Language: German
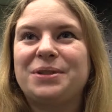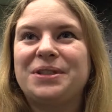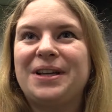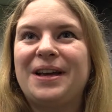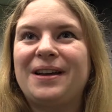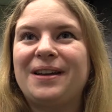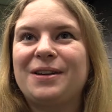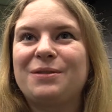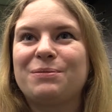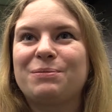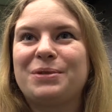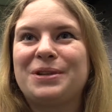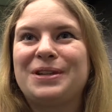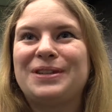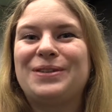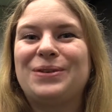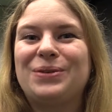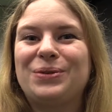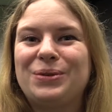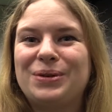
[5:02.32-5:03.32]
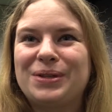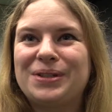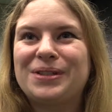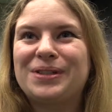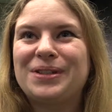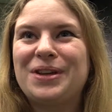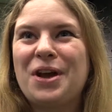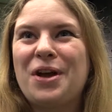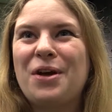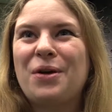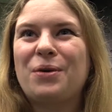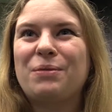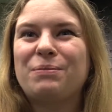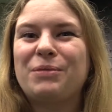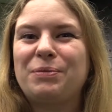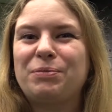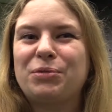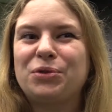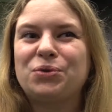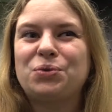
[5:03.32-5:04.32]
bisherigen Bild löst und
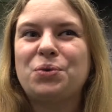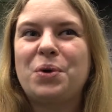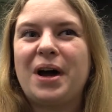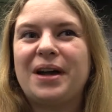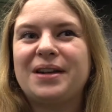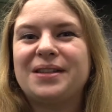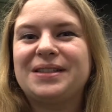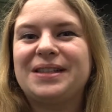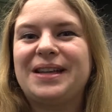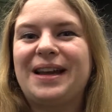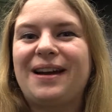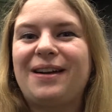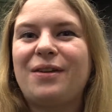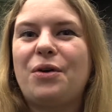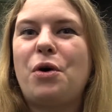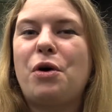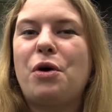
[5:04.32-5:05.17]
mit Besuchern sehr